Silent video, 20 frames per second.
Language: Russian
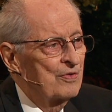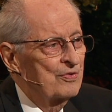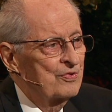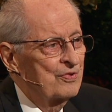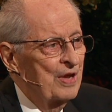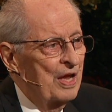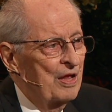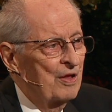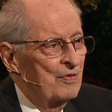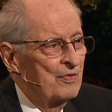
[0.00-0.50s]

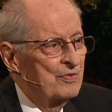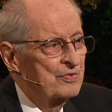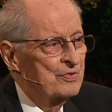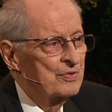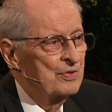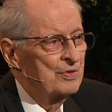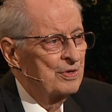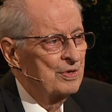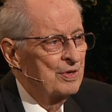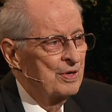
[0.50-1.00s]

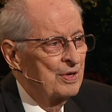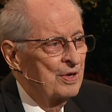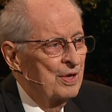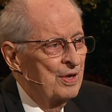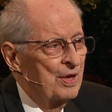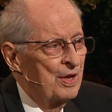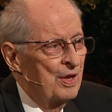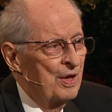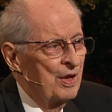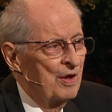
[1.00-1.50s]
Духовный
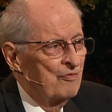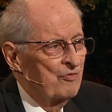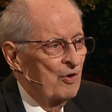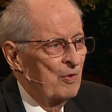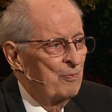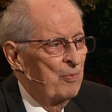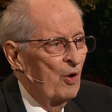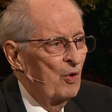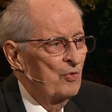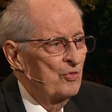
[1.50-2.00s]
рост,
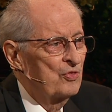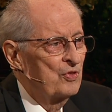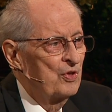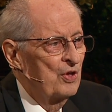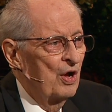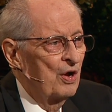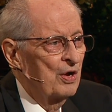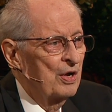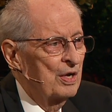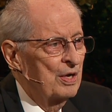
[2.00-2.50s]

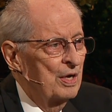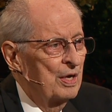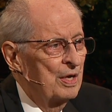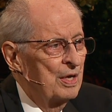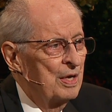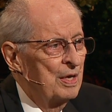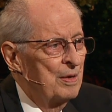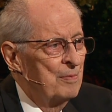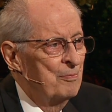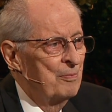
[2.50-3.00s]
как
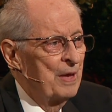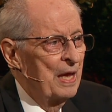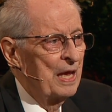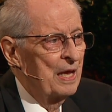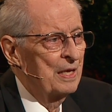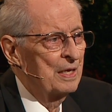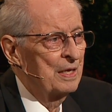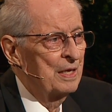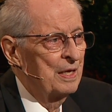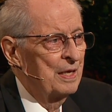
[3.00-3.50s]
юноши,
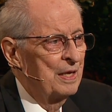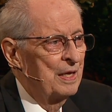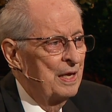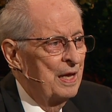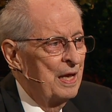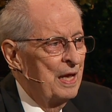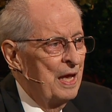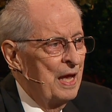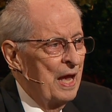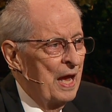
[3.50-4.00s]

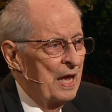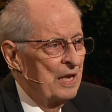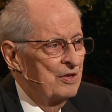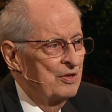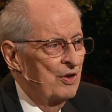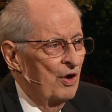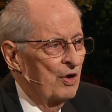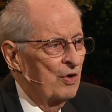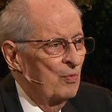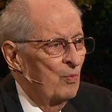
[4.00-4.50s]
так и
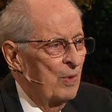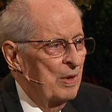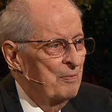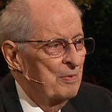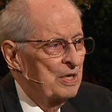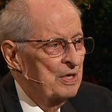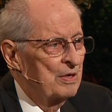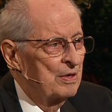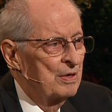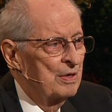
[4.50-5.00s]
девушек
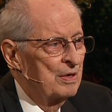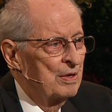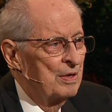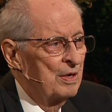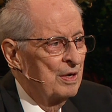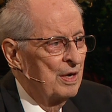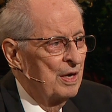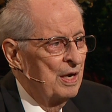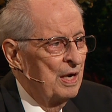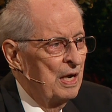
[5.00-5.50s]

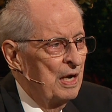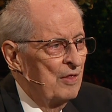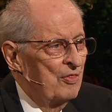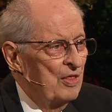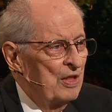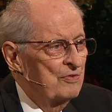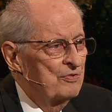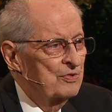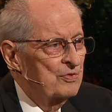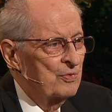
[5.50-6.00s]

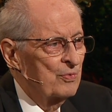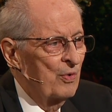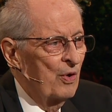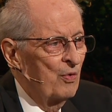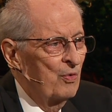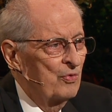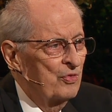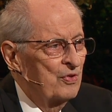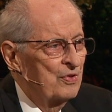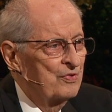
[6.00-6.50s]
ускорится,
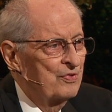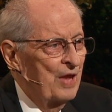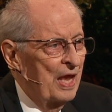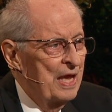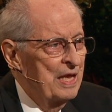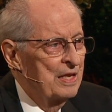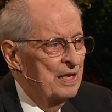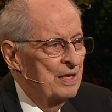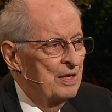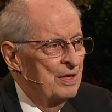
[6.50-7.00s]

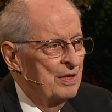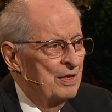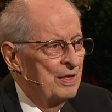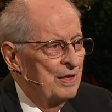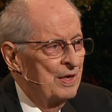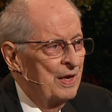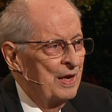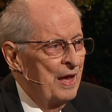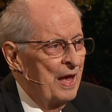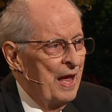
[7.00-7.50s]
если
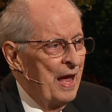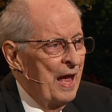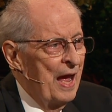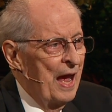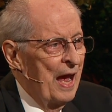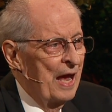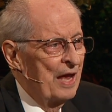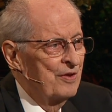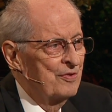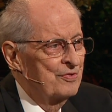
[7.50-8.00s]
они
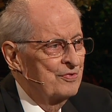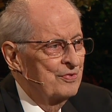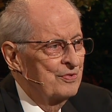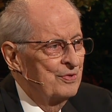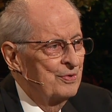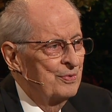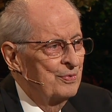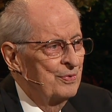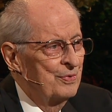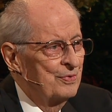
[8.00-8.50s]

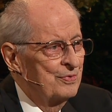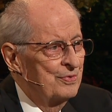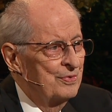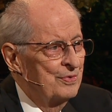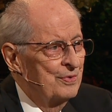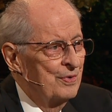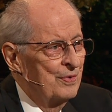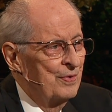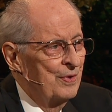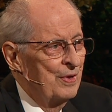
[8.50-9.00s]
будут
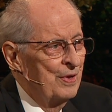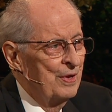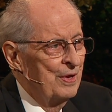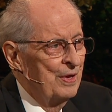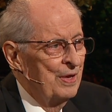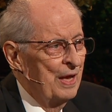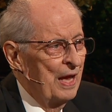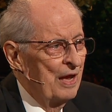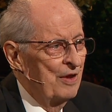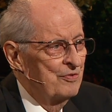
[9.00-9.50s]

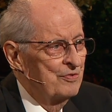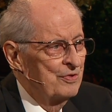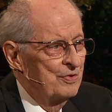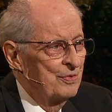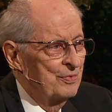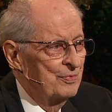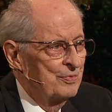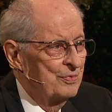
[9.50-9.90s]
обращаться